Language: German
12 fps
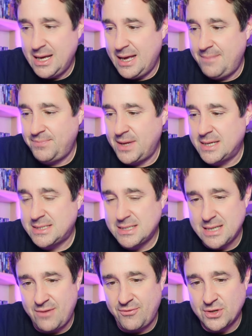Ähm, es
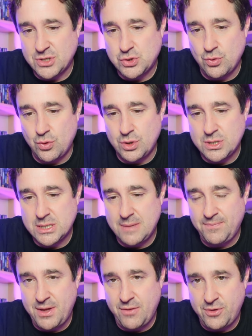ist einfach so und
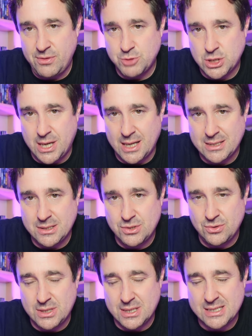der Film
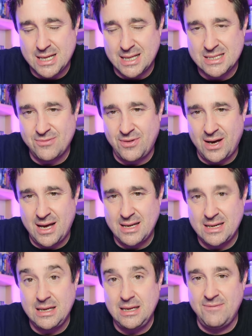startete und das Ganze war
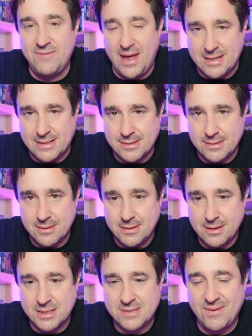ein Event.
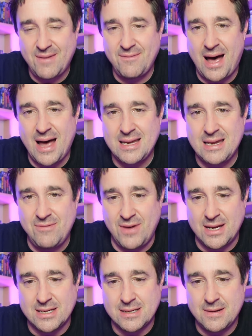Es war ein
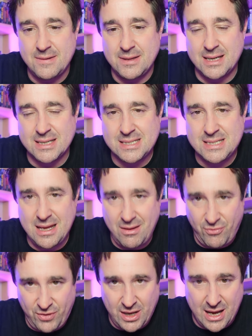Event. Das Ding
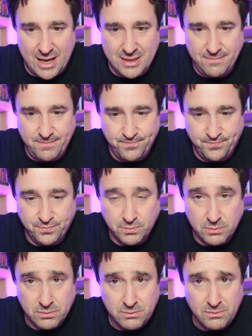fing an
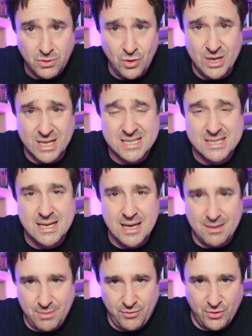und das Ding
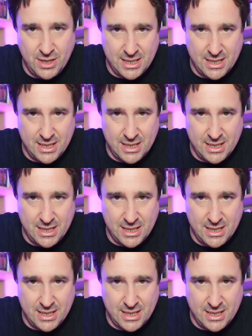hat mich von